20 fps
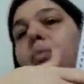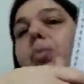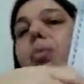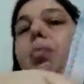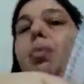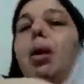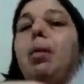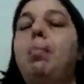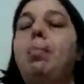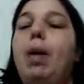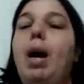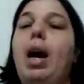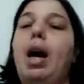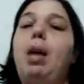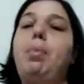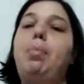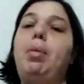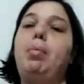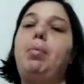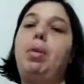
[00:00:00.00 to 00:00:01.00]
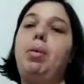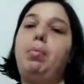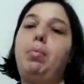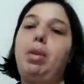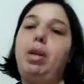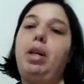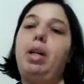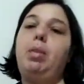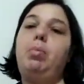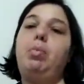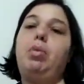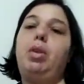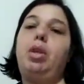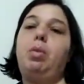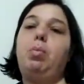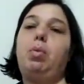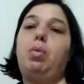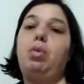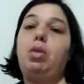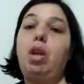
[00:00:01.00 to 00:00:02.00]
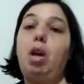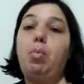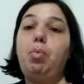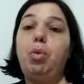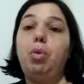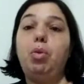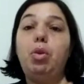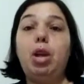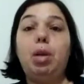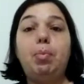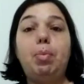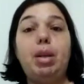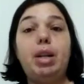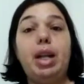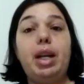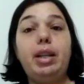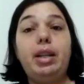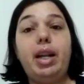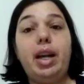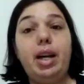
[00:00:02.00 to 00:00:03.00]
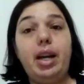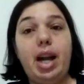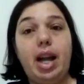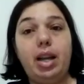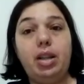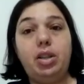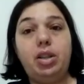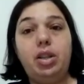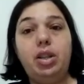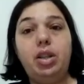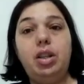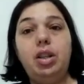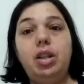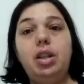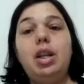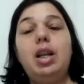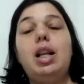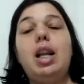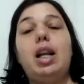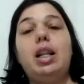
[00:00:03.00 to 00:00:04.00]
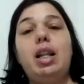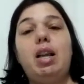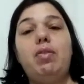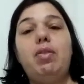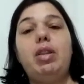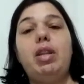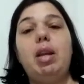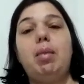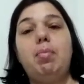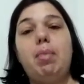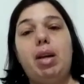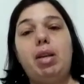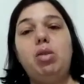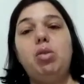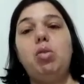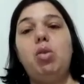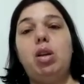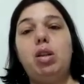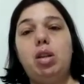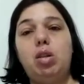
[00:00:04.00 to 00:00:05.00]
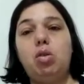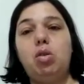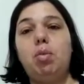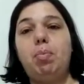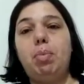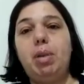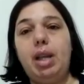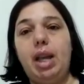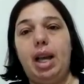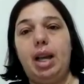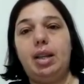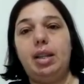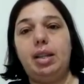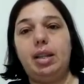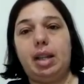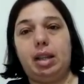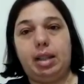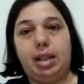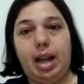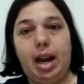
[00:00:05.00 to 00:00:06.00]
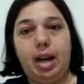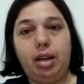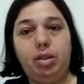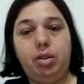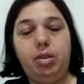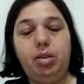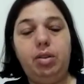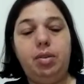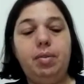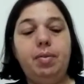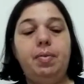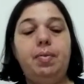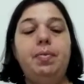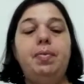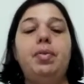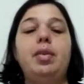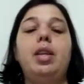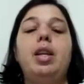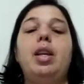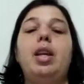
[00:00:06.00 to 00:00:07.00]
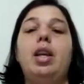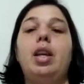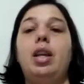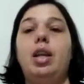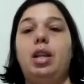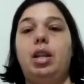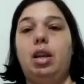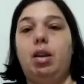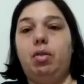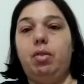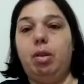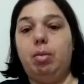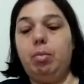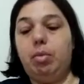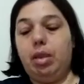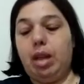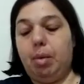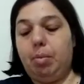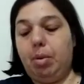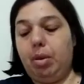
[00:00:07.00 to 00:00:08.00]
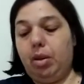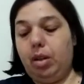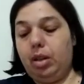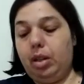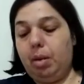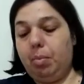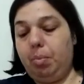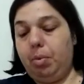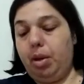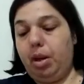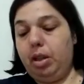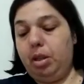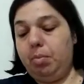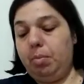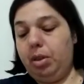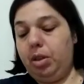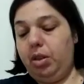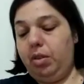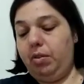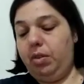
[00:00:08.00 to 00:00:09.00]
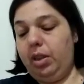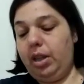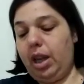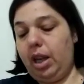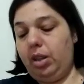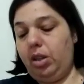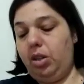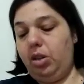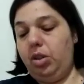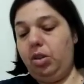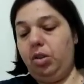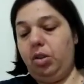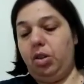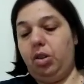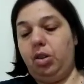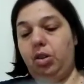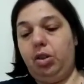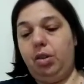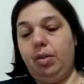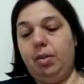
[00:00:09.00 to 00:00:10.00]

pro papai, pra mamãe, pro responsável procurar na internet, que lá deve ter mais coisas sobre eles, tá certo? Então vamos lá para nossa próxima atividade de hoje.